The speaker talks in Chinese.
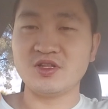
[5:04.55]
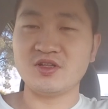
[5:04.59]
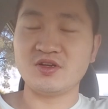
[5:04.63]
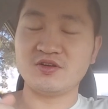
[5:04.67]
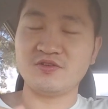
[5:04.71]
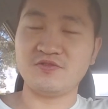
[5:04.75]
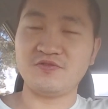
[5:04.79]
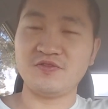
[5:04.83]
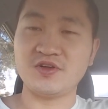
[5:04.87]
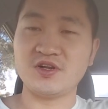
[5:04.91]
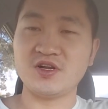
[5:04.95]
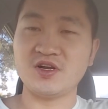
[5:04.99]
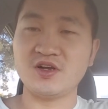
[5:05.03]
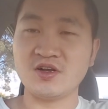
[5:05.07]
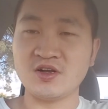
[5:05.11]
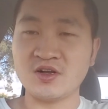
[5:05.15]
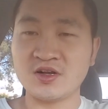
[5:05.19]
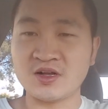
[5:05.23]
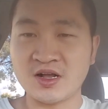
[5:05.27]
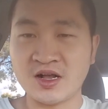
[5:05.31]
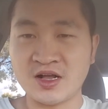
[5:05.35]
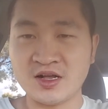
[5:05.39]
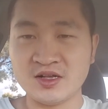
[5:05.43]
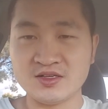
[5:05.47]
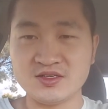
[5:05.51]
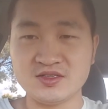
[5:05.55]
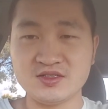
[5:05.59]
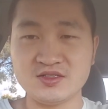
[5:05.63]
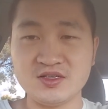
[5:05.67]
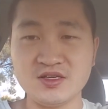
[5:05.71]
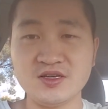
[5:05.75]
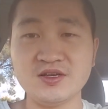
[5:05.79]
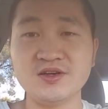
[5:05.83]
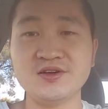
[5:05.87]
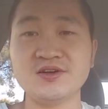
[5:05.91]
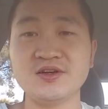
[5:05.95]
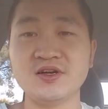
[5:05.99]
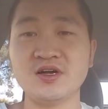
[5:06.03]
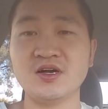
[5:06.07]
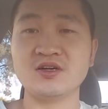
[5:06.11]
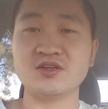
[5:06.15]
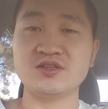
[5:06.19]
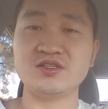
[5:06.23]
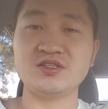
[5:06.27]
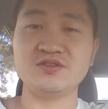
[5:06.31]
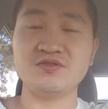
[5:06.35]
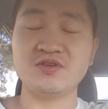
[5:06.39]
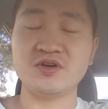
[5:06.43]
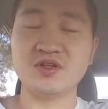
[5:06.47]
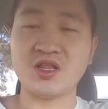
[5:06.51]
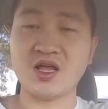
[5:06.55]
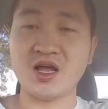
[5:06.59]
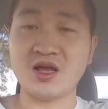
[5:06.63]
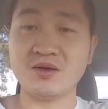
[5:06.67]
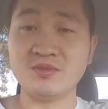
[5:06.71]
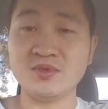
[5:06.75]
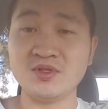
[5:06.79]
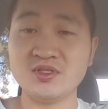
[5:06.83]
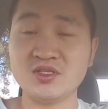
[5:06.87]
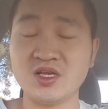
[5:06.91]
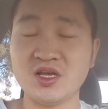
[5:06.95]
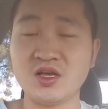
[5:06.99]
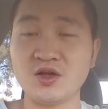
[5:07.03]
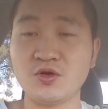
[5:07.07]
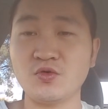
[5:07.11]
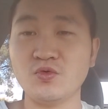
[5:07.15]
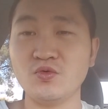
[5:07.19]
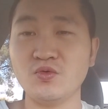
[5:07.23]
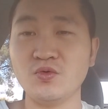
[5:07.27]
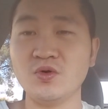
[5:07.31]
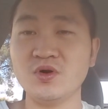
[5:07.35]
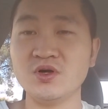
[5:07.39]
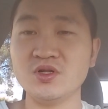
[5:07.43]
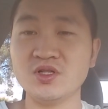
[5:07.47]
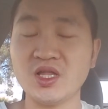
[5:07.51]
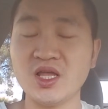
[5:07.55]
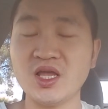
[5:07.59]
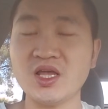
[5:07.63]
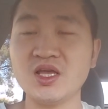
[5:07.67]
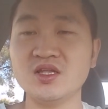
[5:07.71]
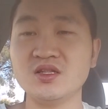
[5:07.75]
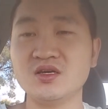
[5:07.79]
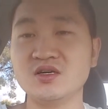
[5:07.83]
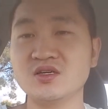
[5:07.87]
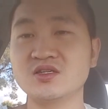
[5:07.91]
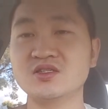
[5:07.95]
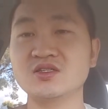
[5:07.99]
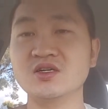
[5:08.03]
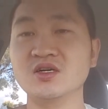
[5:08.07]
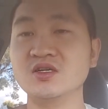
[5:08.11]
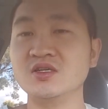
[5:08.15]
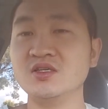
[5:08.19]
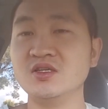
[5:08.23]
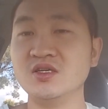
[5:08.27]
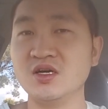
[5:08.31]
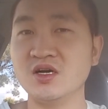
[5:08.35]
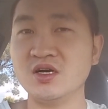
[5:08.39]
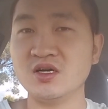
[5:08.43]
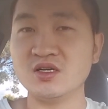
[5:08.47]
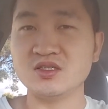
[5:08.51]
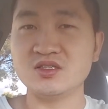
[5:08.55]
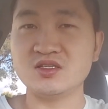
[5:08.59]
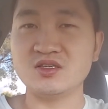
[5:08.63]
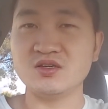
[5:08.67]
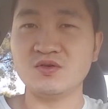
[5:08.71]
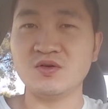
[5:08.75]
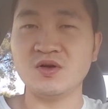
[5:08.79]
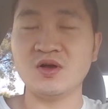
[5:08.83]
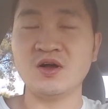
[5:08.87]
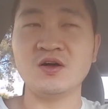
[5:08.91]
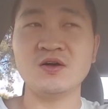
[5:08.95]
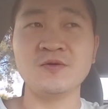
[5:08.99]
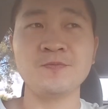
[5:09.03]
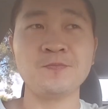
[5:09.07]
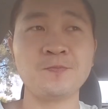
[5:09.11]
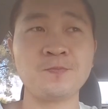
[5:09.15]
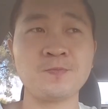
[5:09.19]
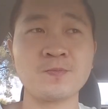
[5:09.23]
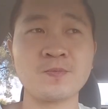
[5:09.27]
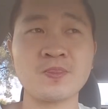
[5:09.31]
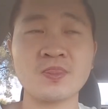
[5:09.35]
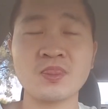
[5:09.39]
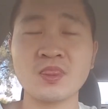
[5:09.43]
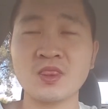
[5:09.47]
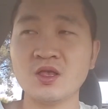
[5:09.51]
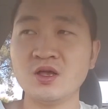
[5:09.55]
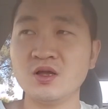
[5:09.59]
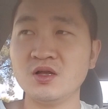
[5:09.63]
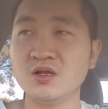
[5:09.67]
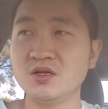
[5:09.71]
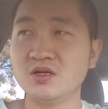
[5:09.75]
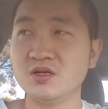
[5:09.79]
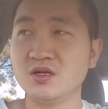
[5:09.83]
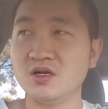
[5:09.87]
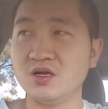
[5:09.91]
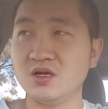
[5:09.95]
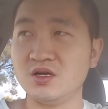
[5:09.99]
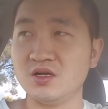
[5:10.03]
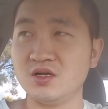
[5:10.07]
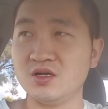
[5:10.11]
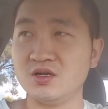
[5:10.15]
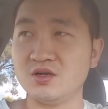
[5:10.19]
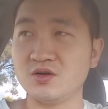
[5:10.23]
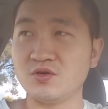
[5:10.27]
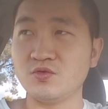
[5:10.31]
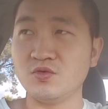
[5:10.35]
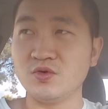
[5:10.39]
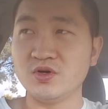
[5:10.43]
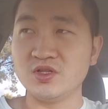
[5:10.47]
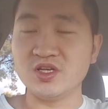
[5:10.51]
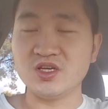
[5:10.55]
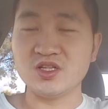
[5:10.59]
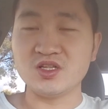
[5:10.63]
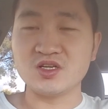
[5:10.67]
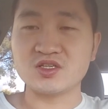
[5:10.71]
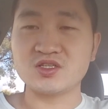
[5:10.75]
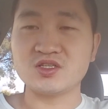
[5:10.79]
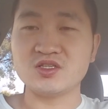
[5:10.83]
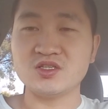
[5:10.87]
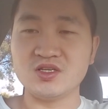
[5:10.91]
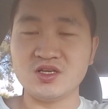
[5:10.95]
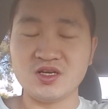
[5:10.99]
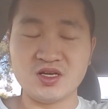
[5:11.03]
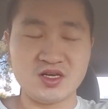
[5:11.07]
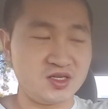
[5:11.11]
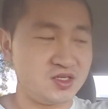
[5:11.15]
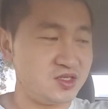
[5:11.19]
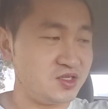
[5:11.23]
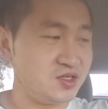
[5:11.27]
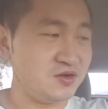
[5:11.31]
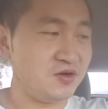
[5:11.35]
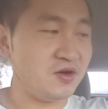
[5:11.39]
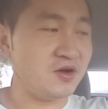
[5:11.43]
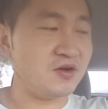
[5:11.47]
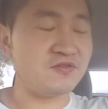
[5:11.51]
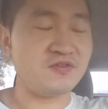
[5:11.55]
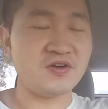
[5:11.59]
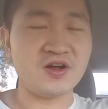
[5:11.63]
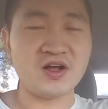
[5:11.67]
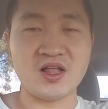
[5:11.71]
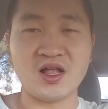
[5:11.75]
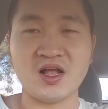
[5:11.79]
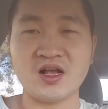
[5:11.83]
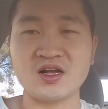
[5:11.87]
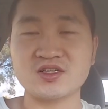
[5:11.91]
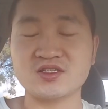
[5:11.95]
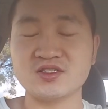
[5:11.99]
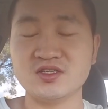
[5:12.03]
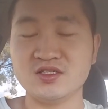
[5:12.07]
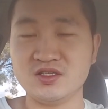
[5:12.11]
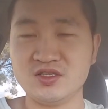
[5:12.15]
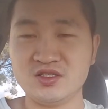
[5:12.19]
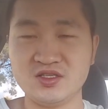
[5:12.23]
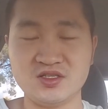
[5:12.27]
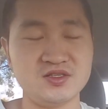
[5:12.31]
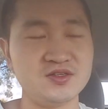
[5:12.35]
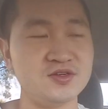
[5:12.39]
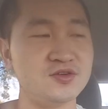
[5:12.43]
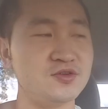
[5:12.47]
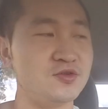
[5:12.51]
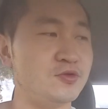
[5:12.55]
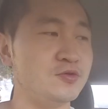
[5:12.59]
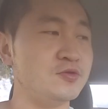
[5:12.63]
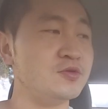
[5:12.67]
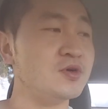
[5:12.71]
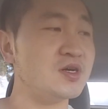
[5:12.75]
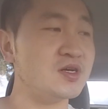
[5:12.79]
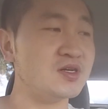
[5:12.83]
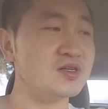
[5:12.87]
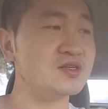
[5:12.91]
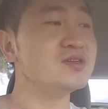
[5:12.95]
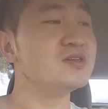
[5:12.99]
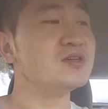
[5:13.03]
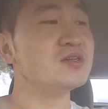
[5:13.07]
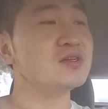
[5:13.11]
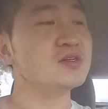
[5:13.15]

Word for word: 但是非常感谢啊，希望他们在国内的生意啊，希望呃国内的事业兴旺发达，生意兴隆啊，